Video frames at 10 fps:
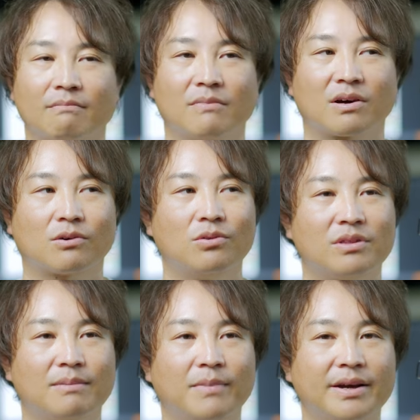まあ、こ
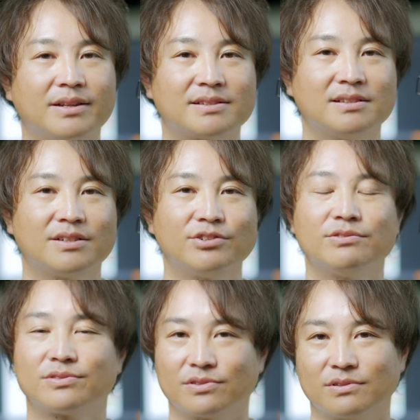んなマイナスな
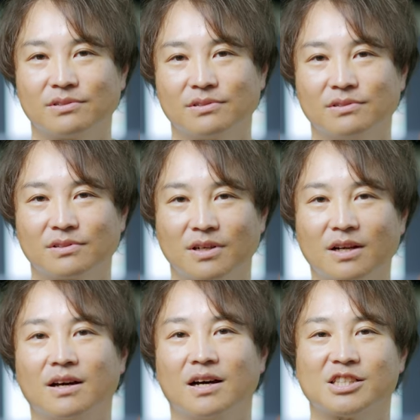ニュースか
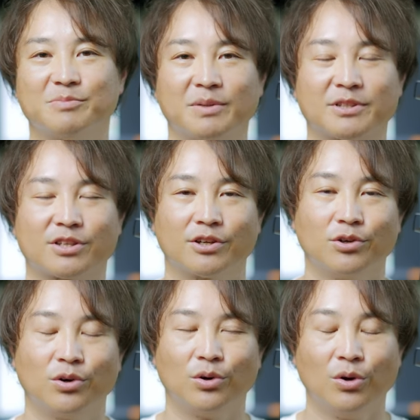ら始まりましたけ
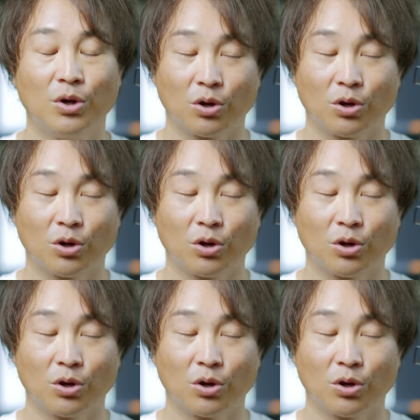ど、